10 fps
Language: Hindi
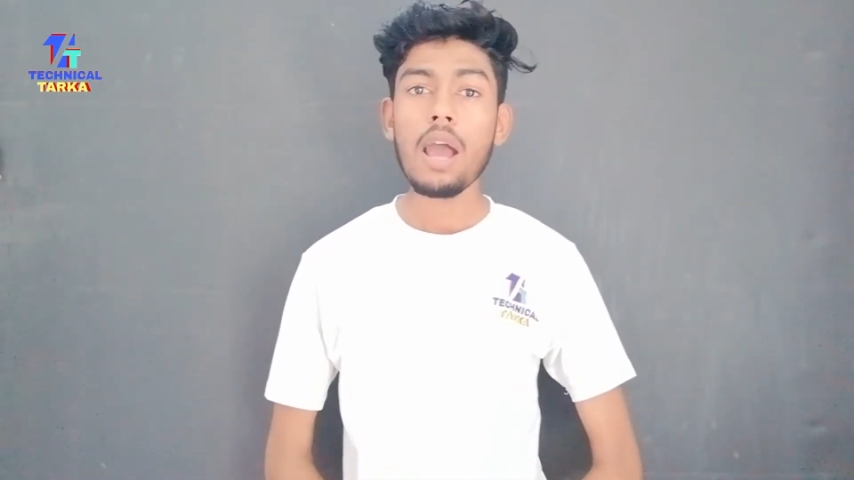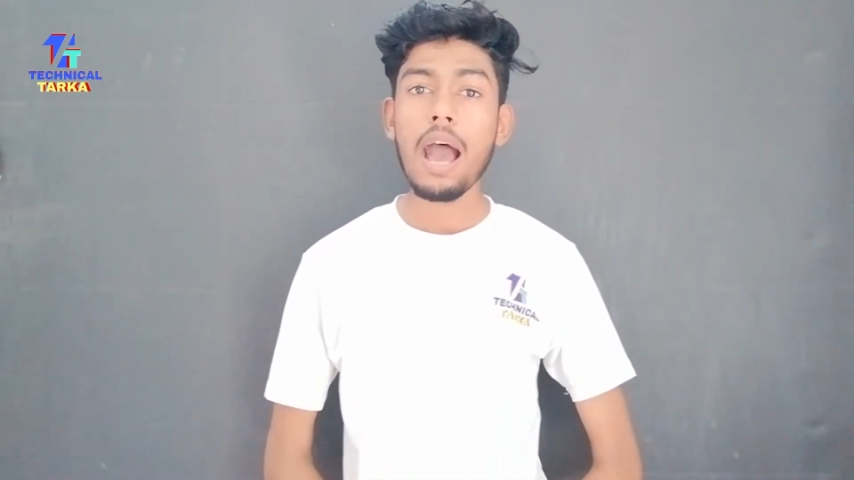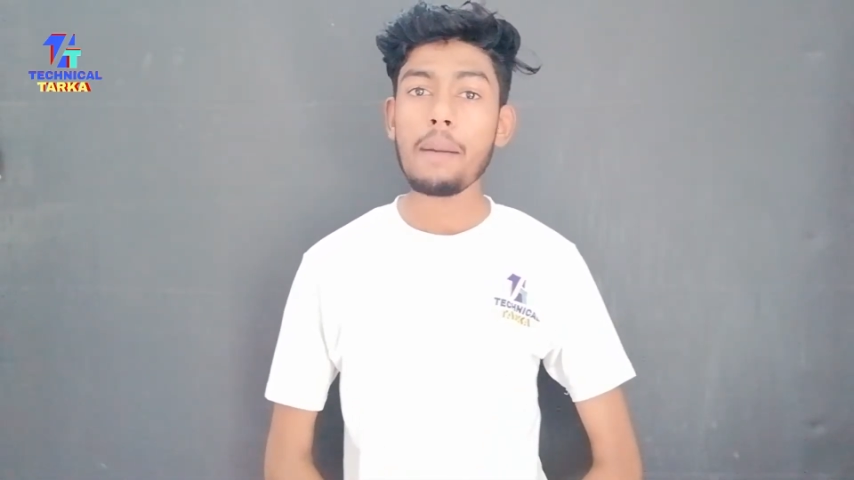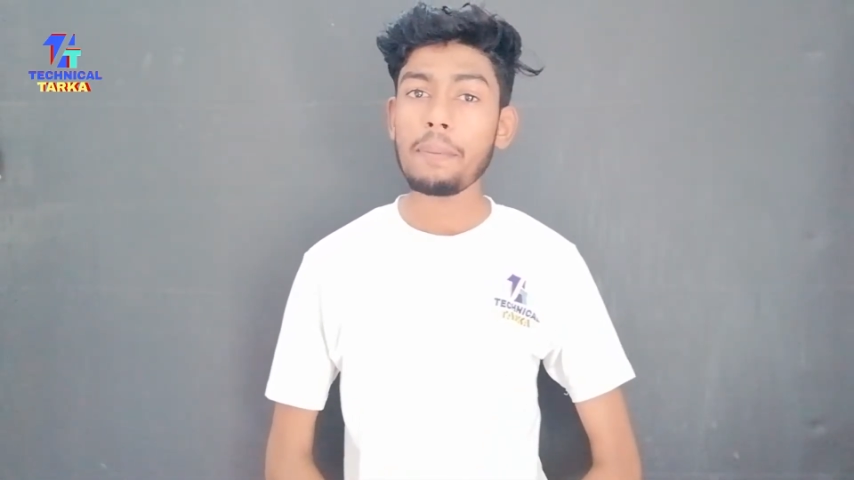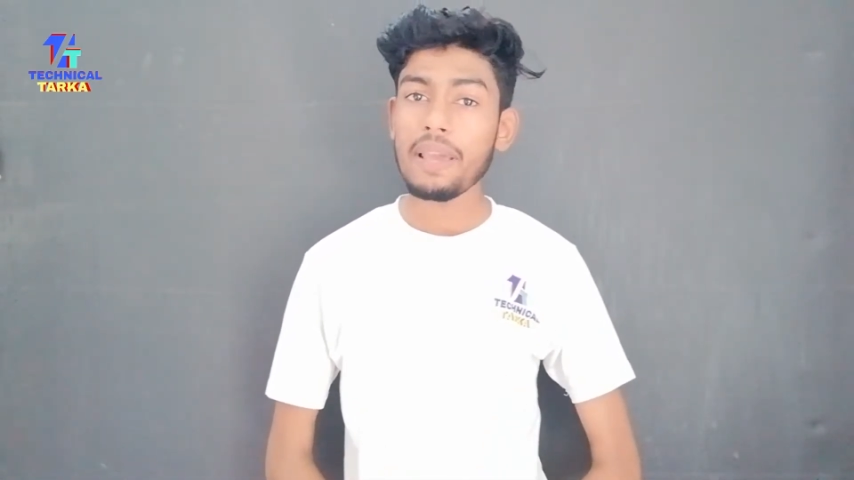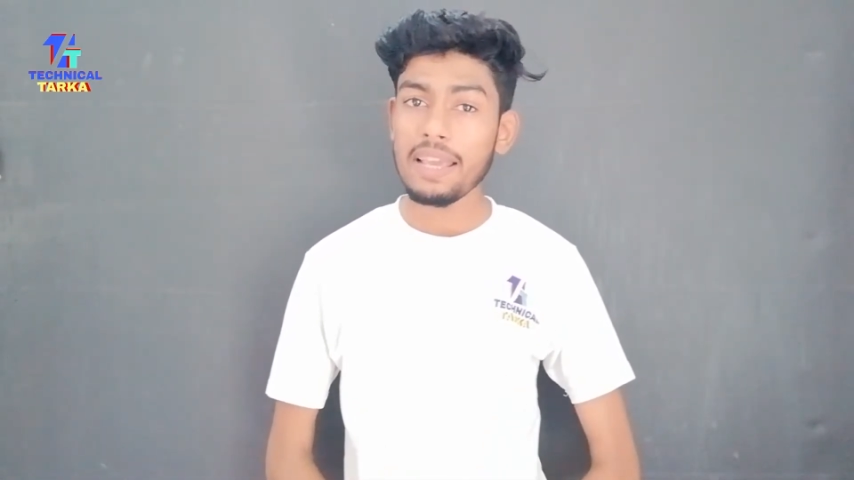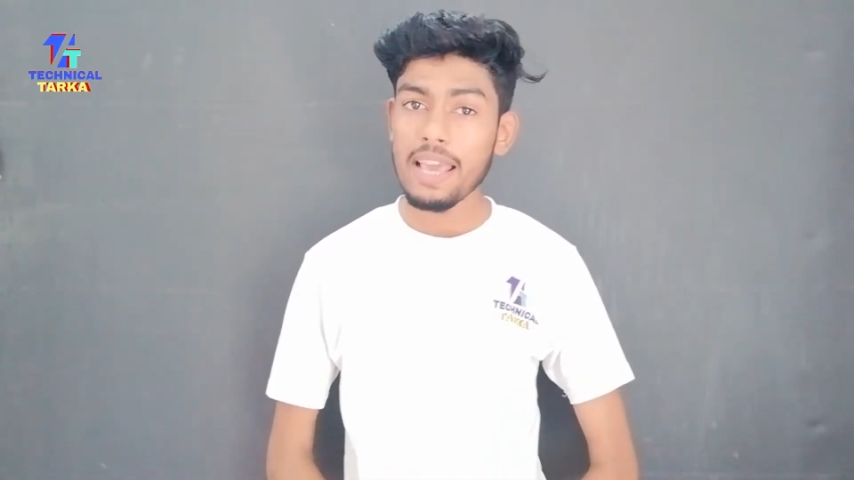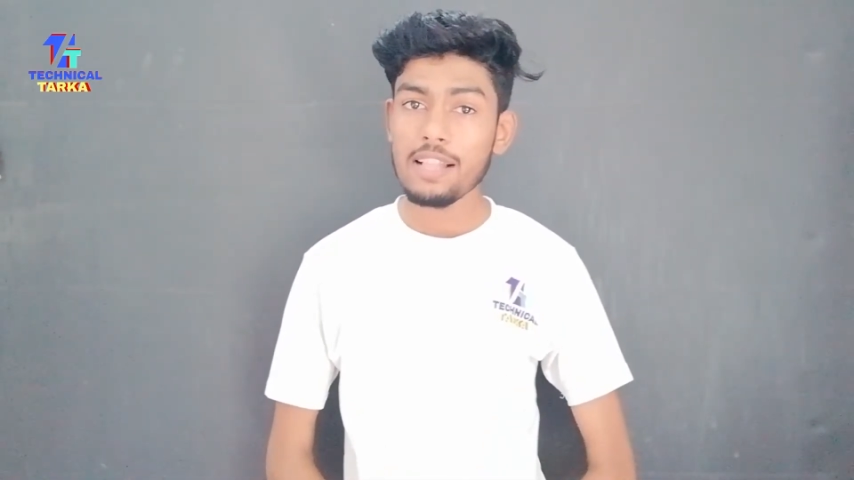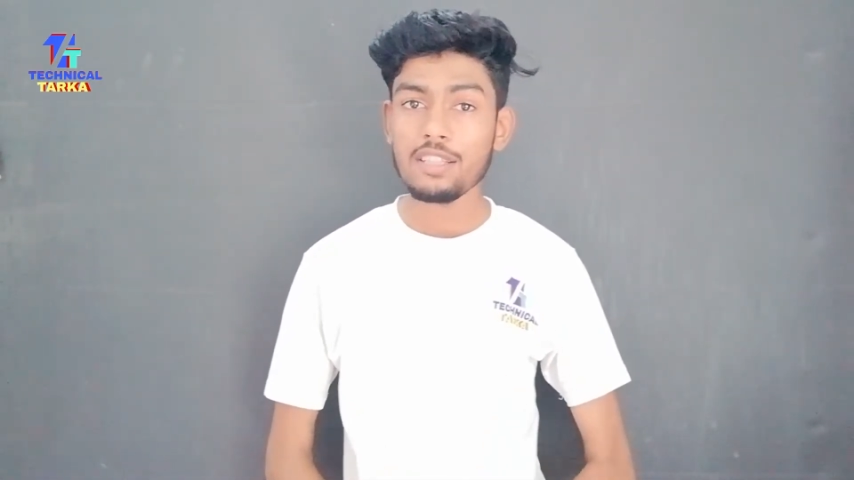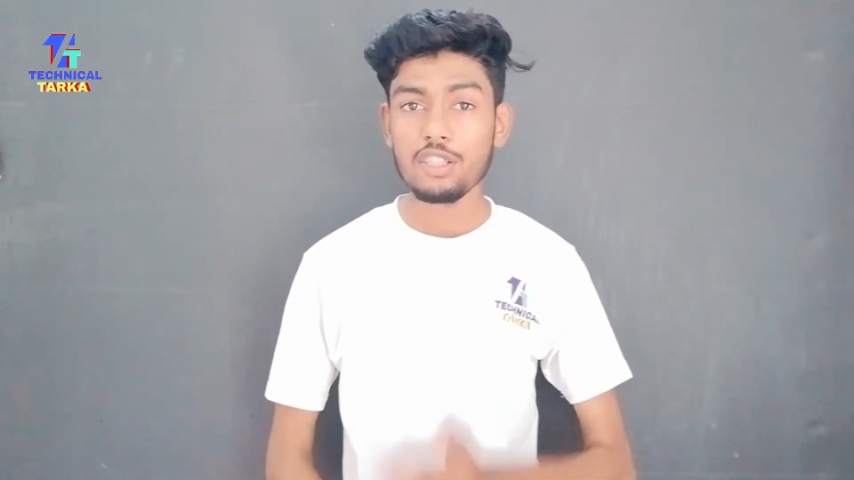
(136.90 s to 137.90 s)
आपके
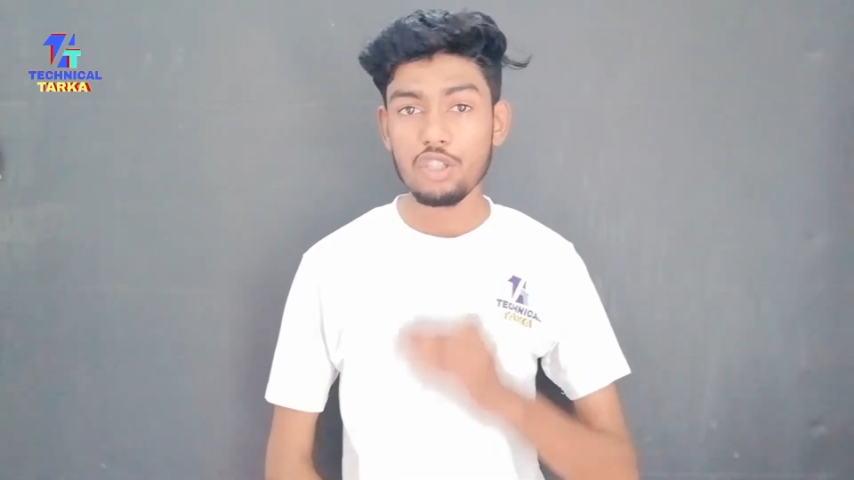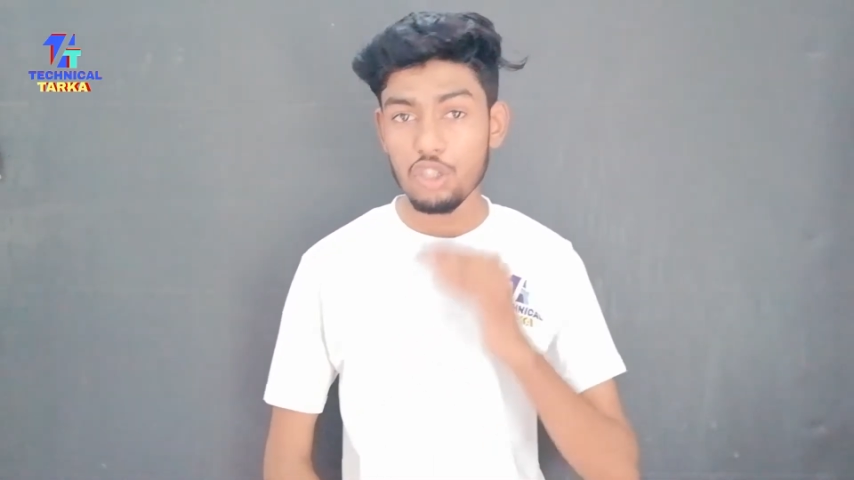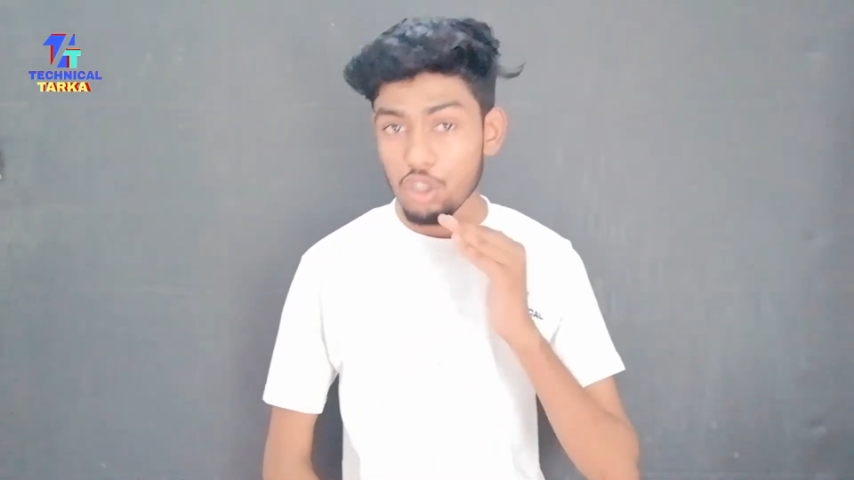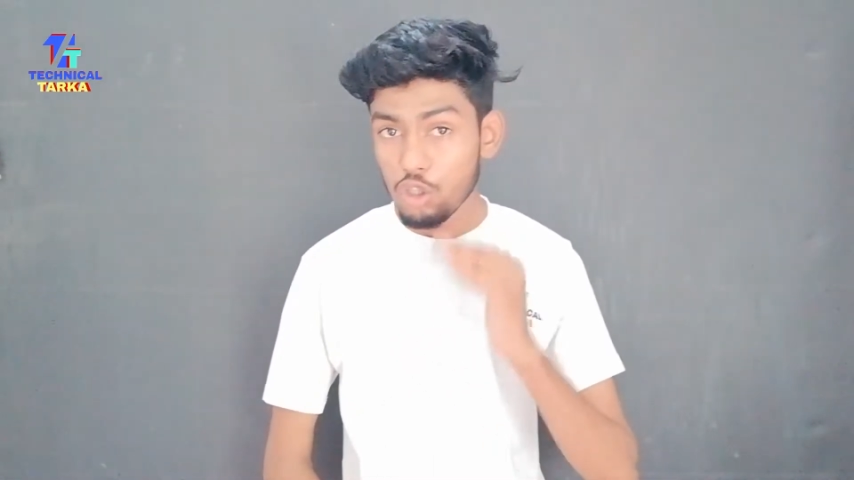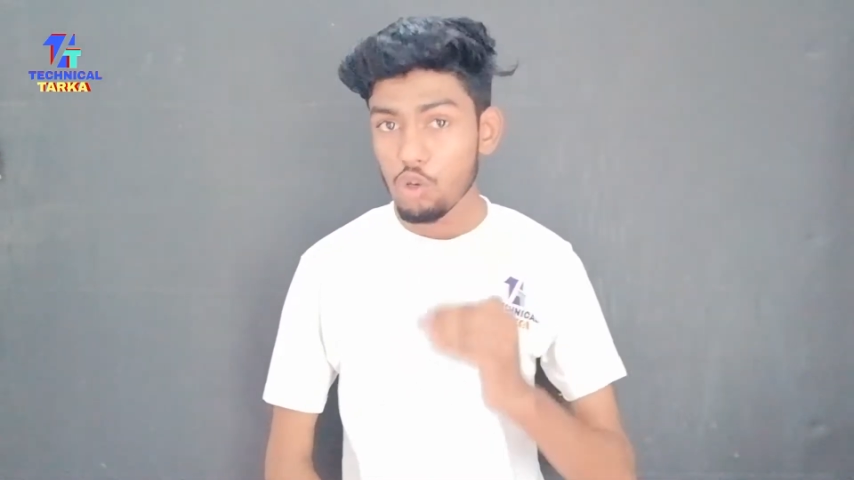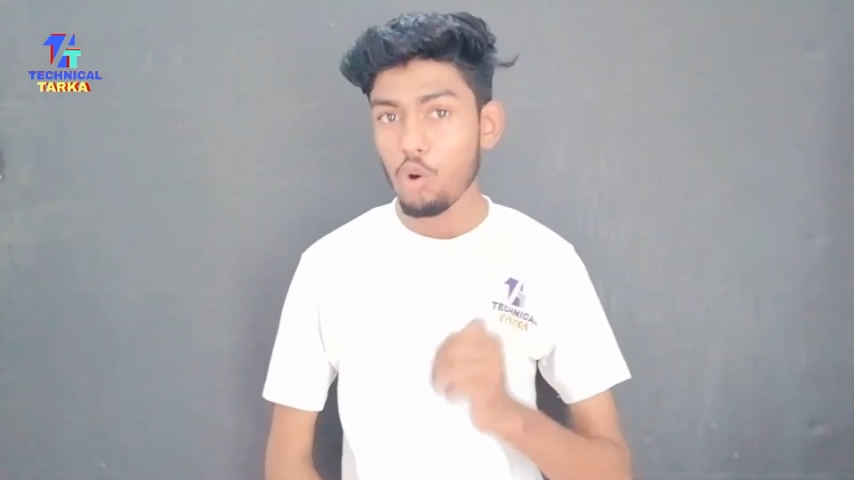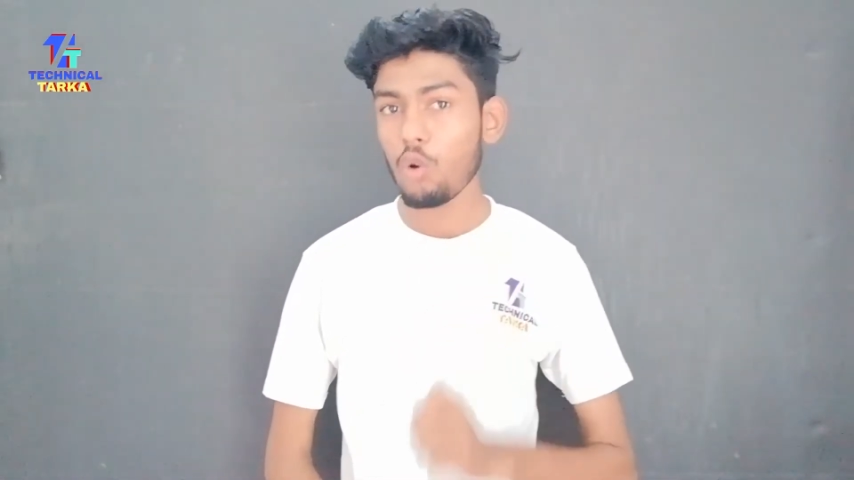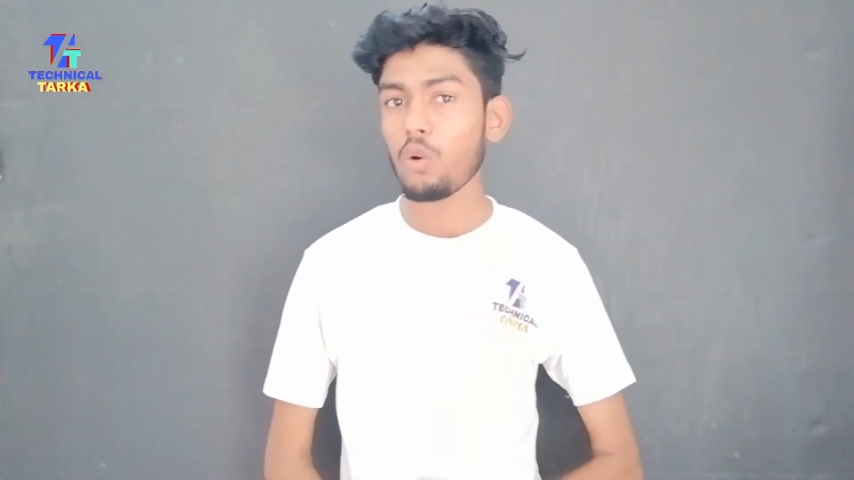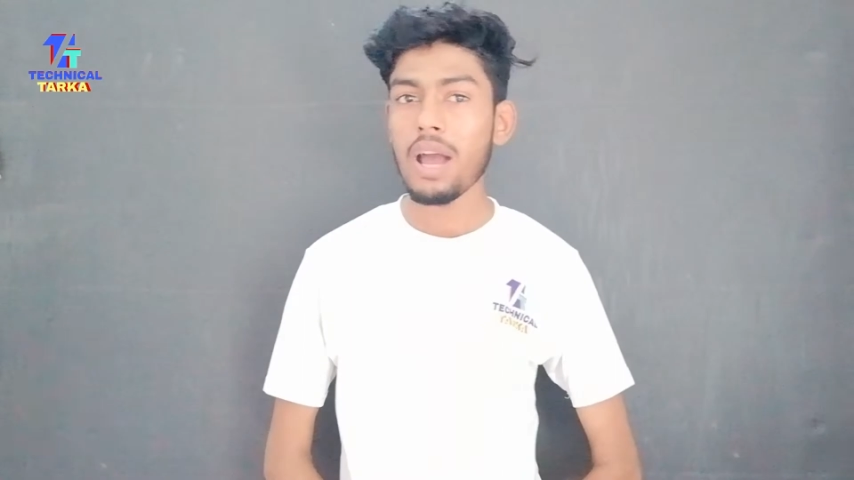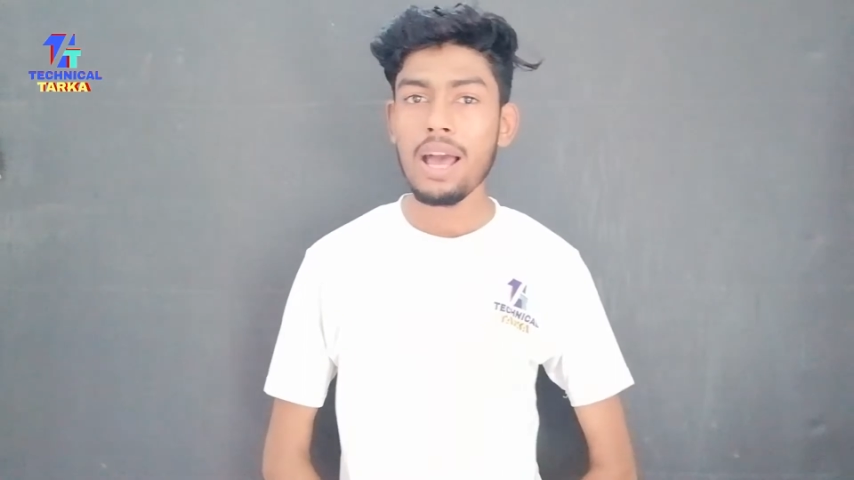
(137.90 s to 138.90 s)
ख्याल से सिक्योर
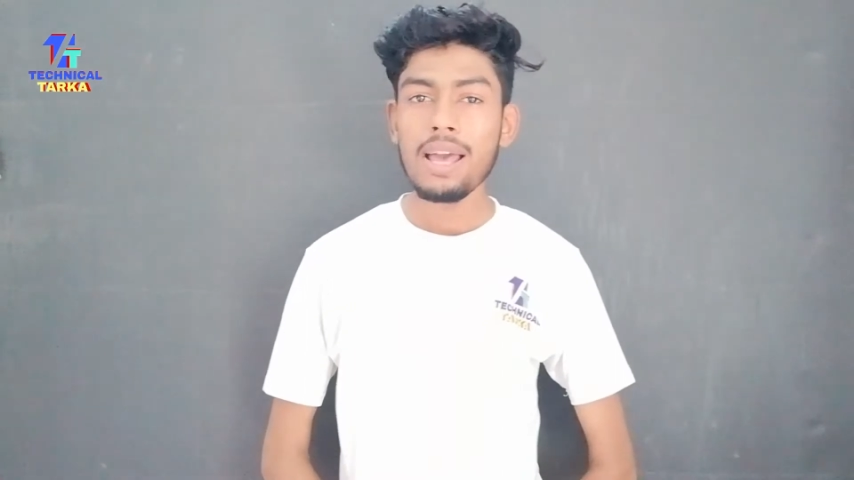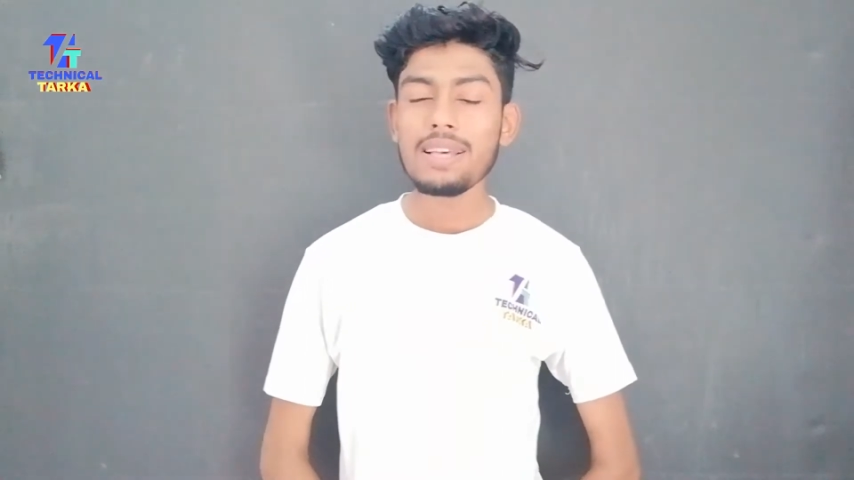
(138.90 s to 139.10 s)
होगा